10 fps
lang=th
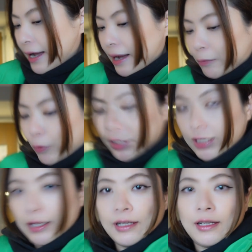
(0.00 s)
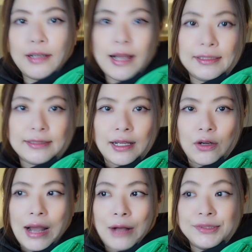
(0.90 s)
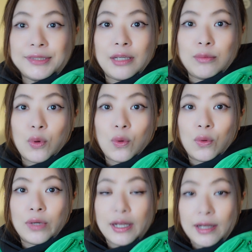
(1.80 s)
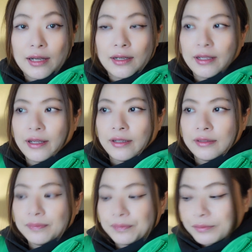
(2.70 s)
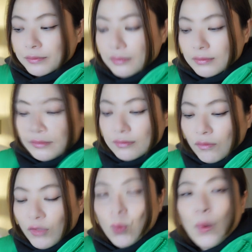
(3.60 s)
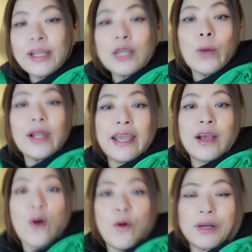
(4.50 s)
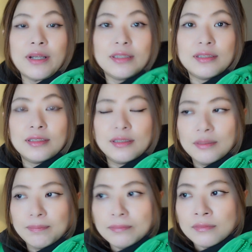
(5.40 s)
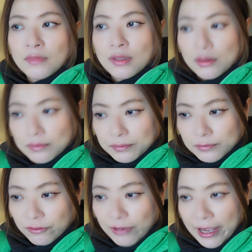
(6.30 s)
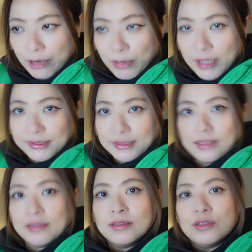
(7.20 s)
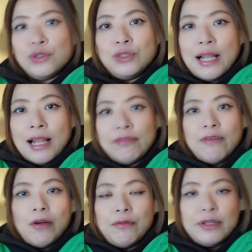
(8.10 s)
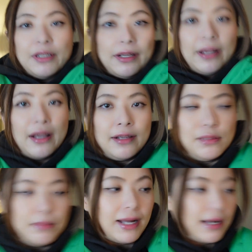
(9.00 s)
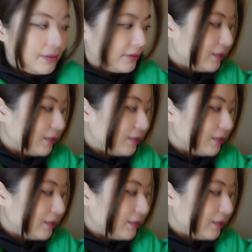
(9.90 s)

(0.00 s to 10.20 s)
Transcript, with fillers: up วันนี้น่าจะราวๆสี่โมงนิดๆนะคะวันนี้วันเล็กโฮมก็คือ flight Boston to Dallas Fort Worth นะคะที่บ้านเนาะ